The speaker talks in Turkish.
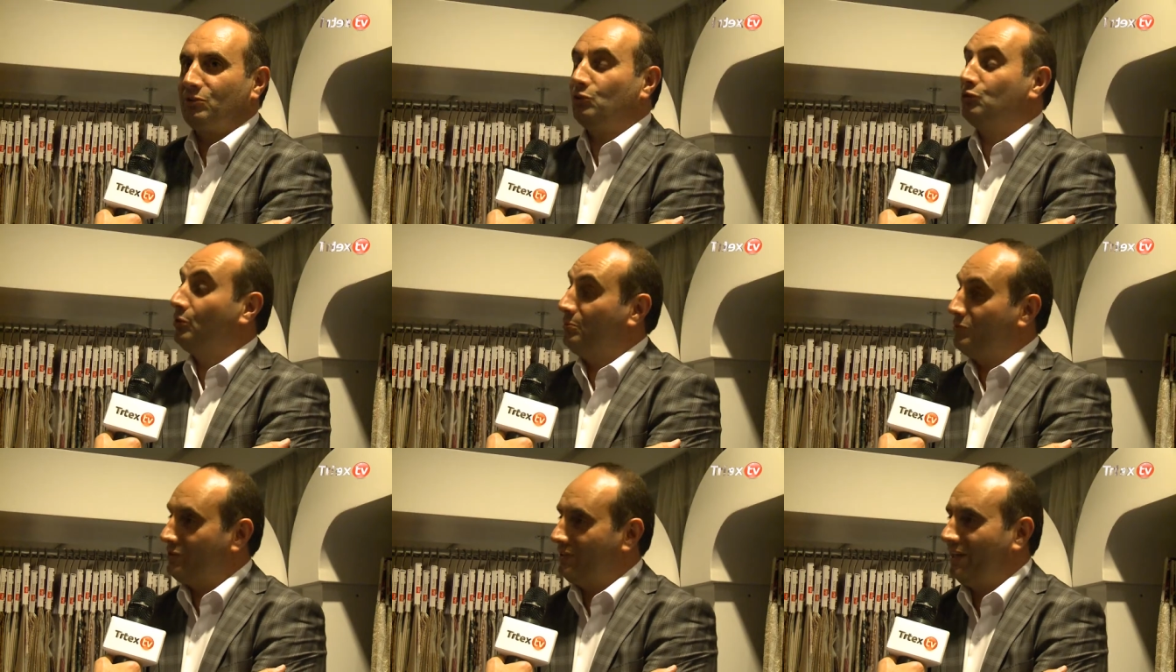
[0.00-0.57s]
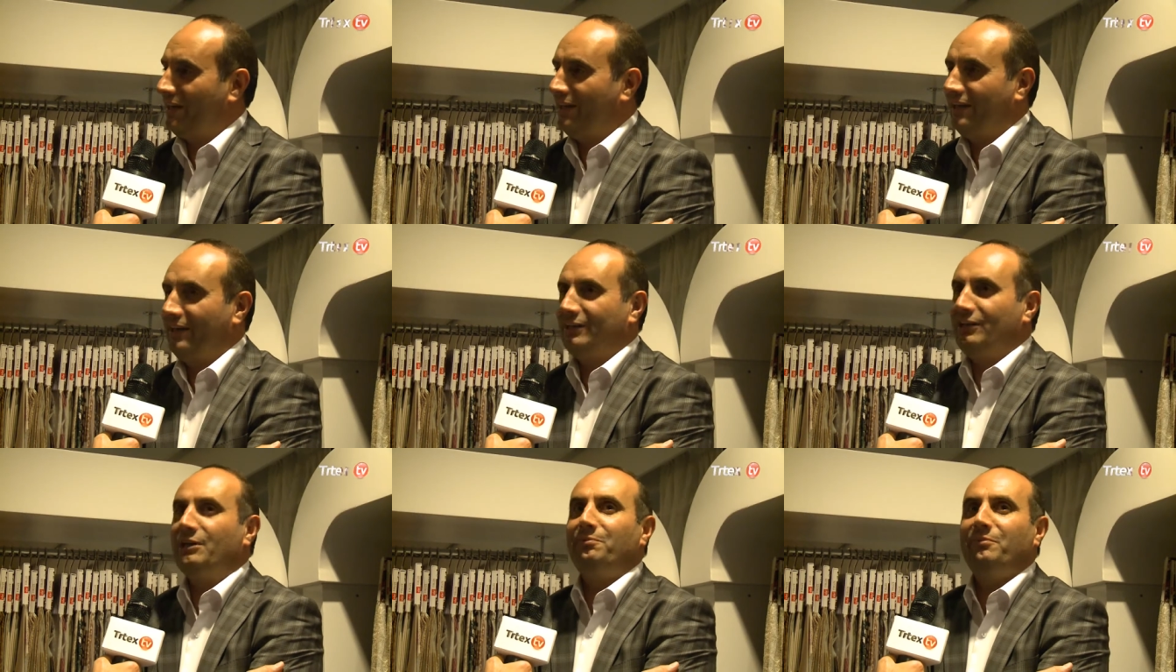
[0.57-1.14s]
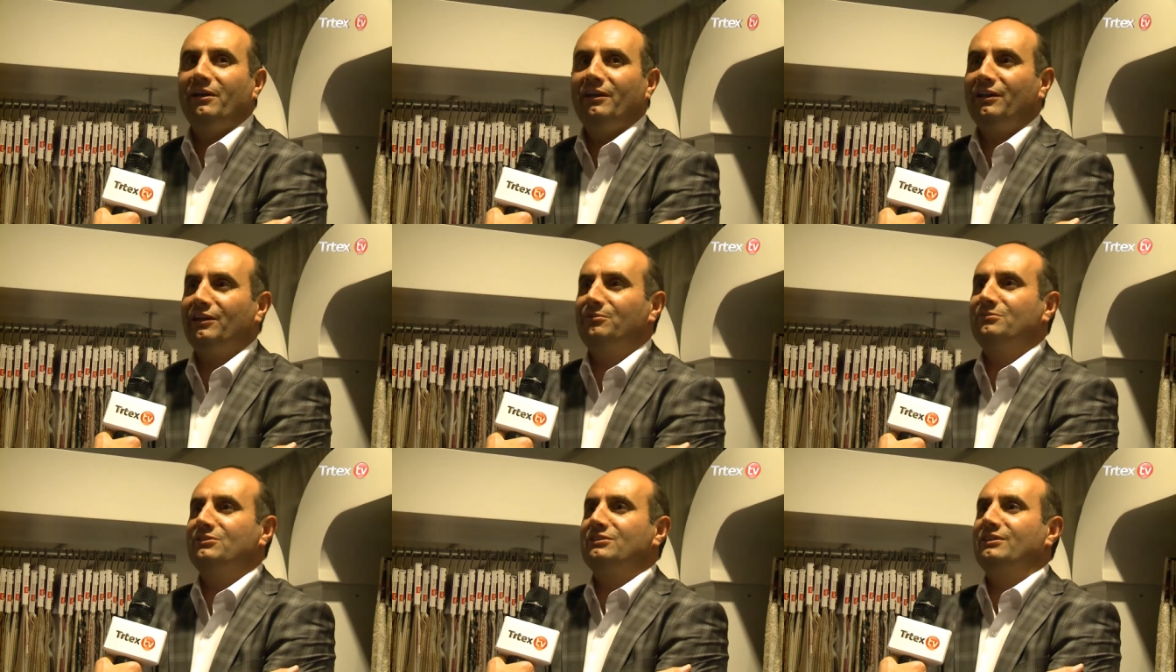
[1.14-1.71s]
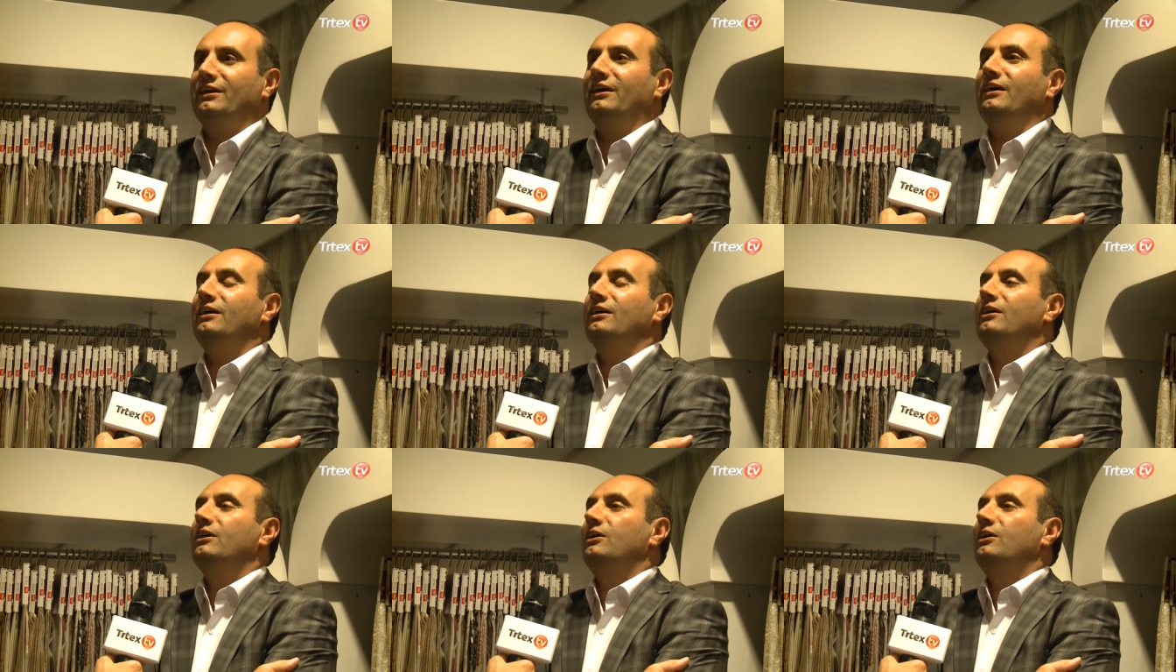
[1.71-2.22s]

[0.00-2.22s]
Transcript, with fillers: Otobüslerle, rehberlerimizle.